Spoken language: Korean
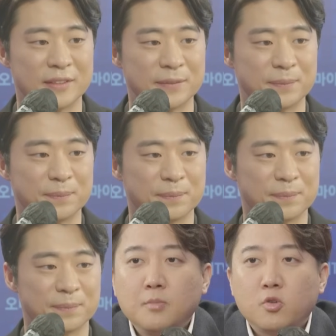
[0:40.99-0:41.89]
정치를
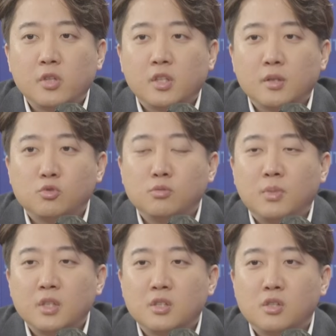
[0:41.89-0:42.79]
게임으로 한다는 게 무슨
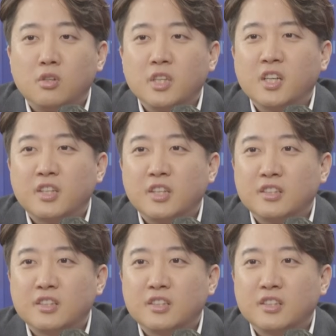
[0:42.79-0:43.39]
말인지 정의가 돼